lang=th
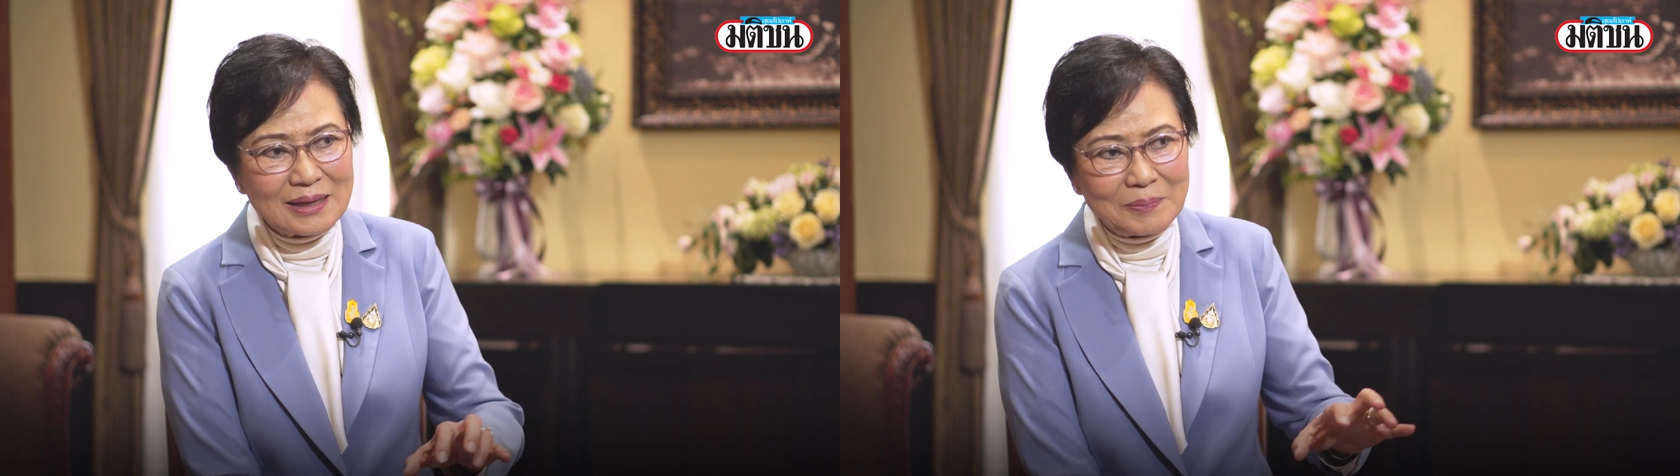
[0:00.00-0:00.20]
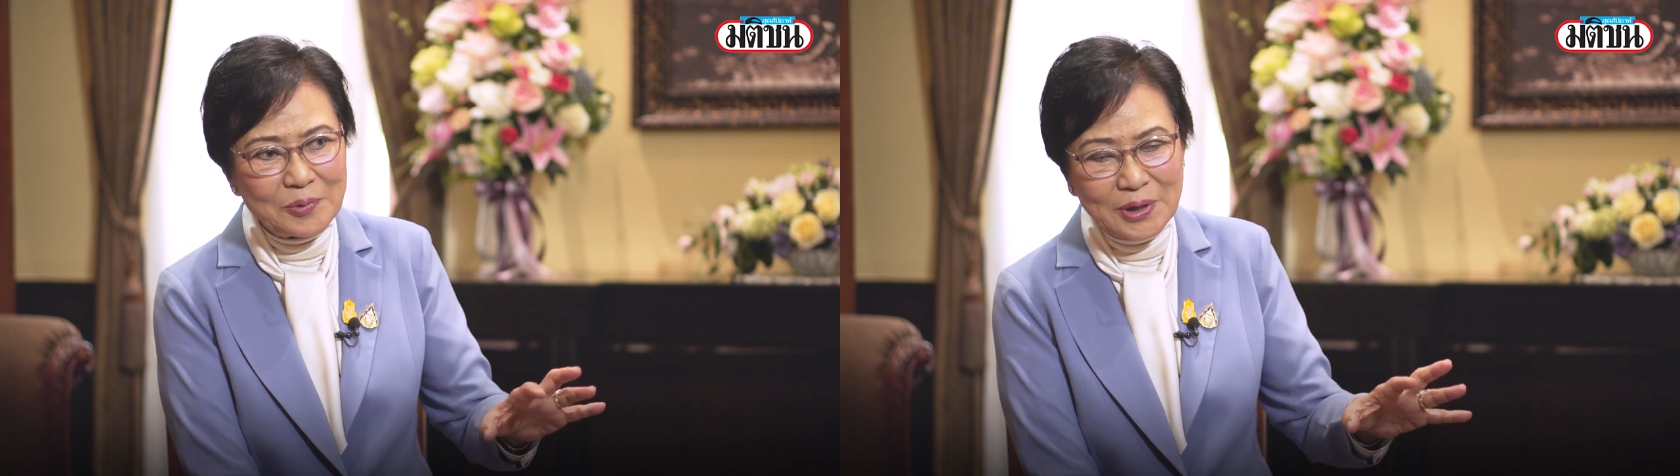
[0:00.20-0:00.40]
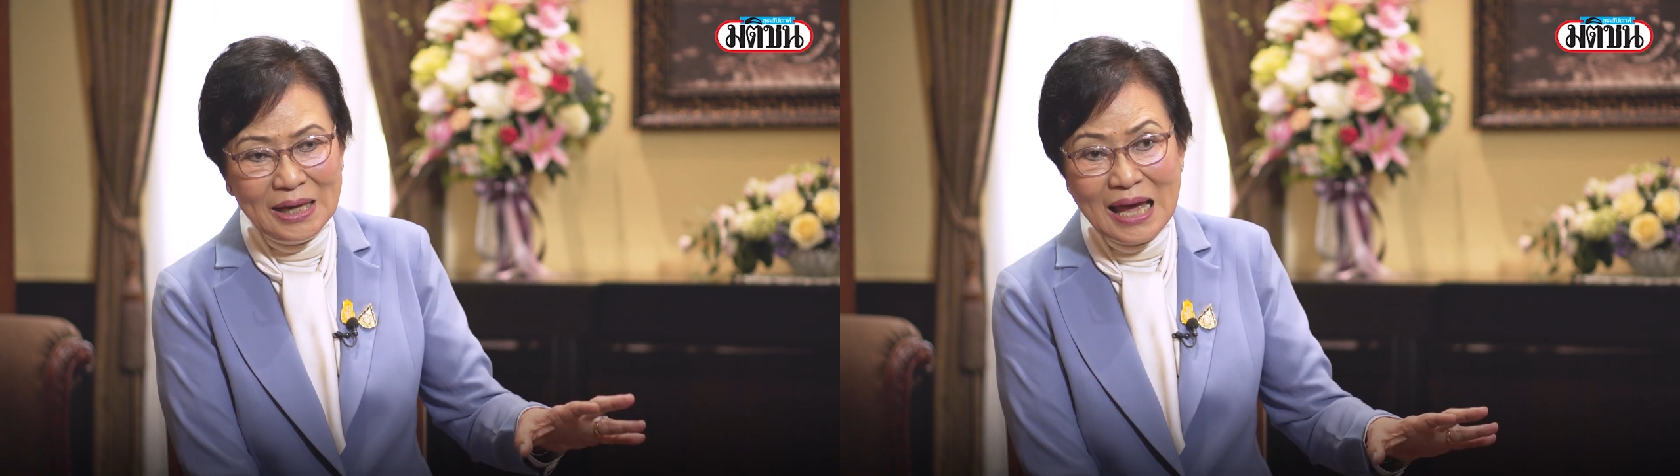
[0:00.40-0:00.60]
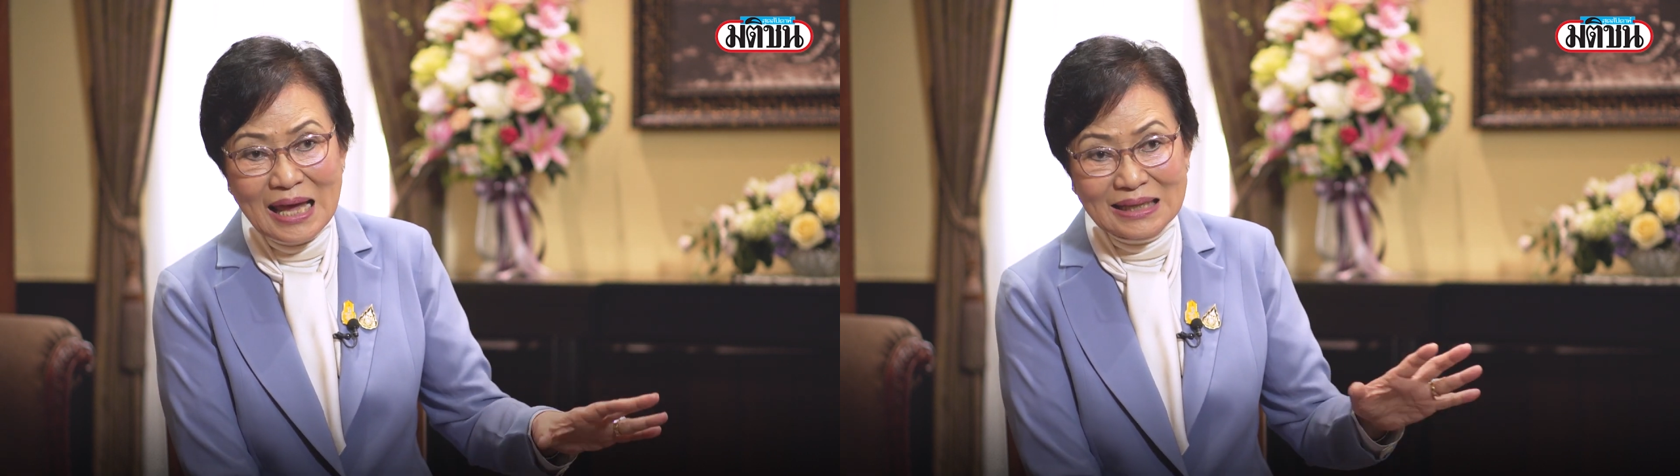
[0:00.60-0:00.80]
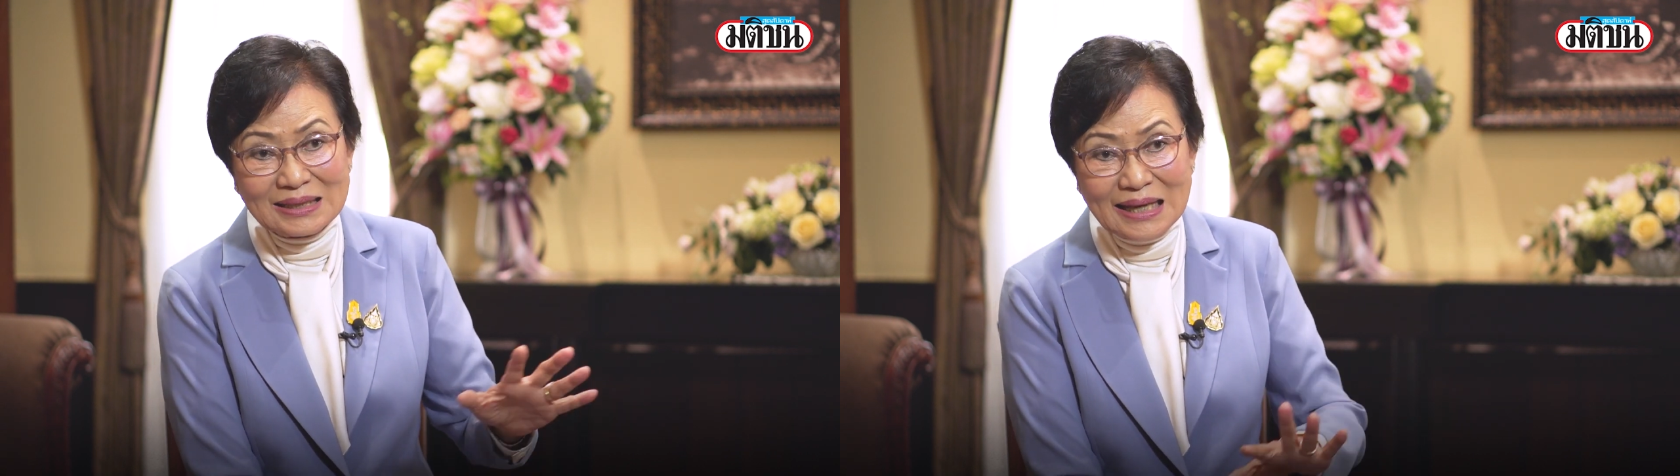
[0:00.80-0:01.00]
กับหัวหน้า
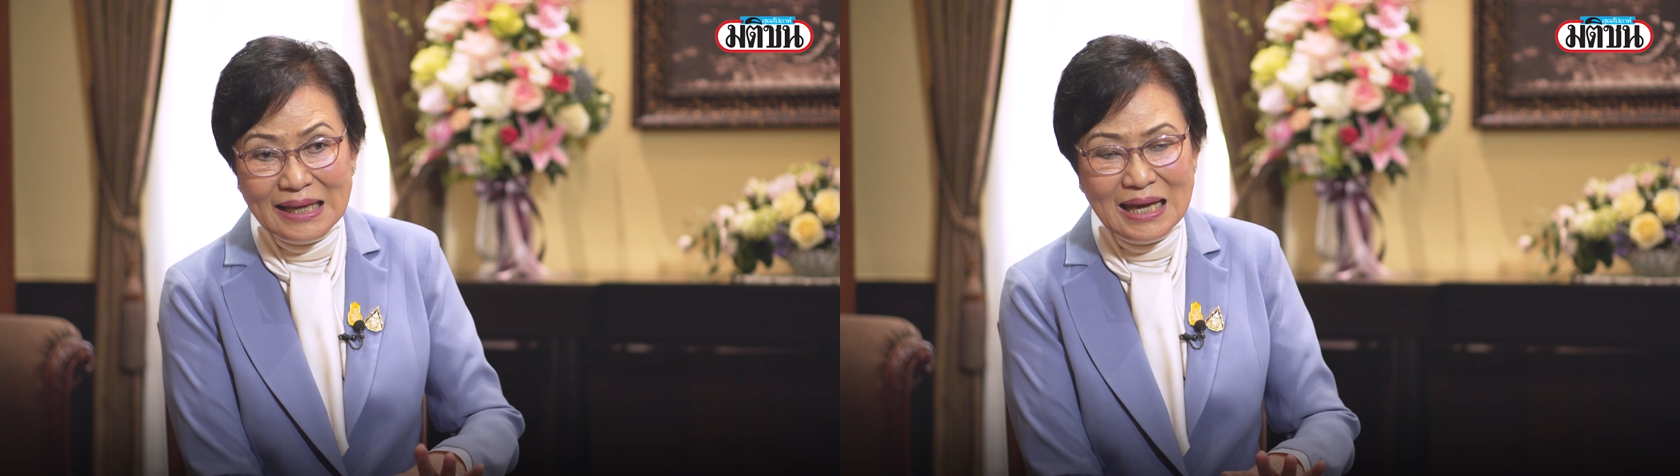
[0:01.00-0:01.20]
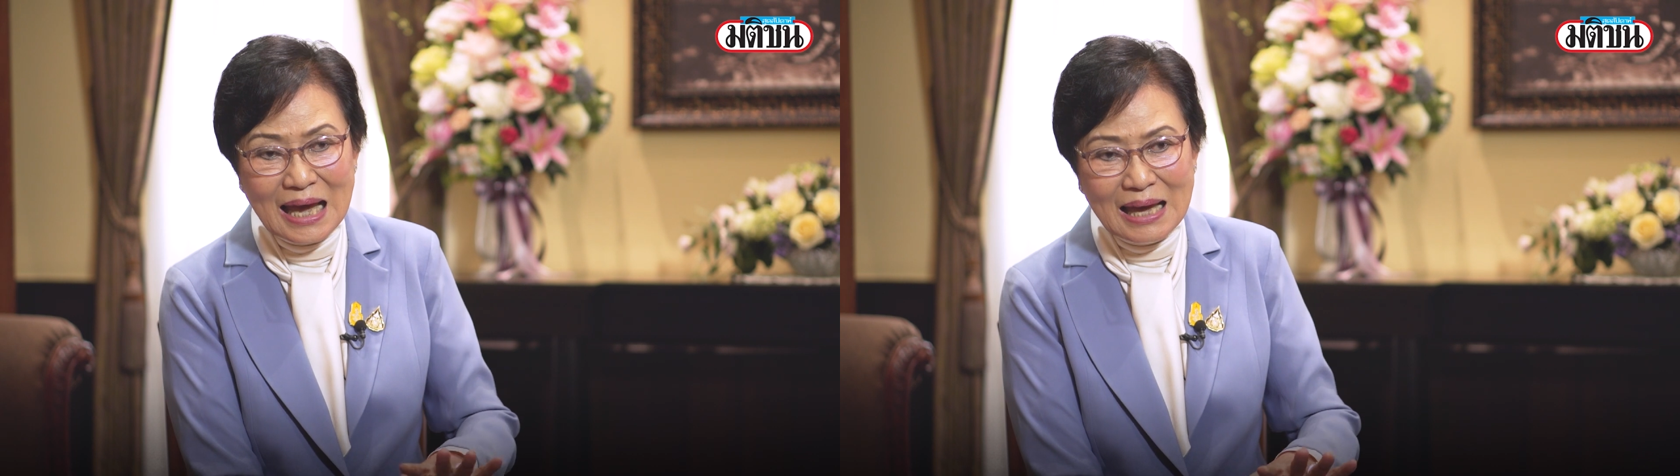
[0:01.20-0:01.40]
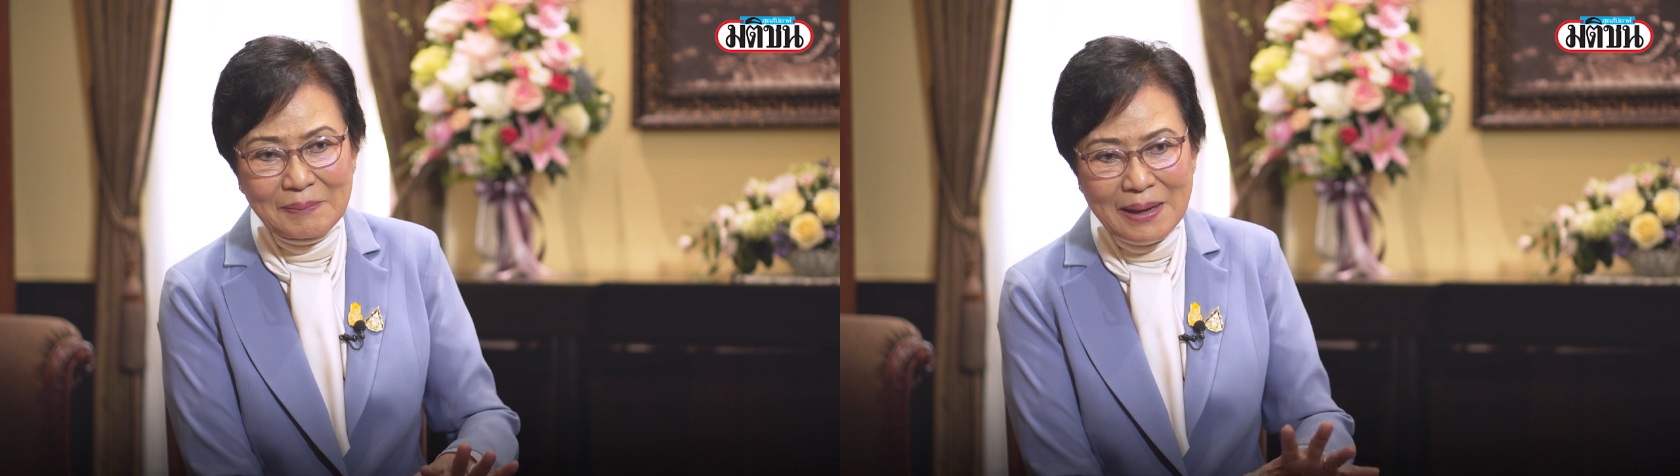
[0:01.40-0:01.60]
หรือเลขา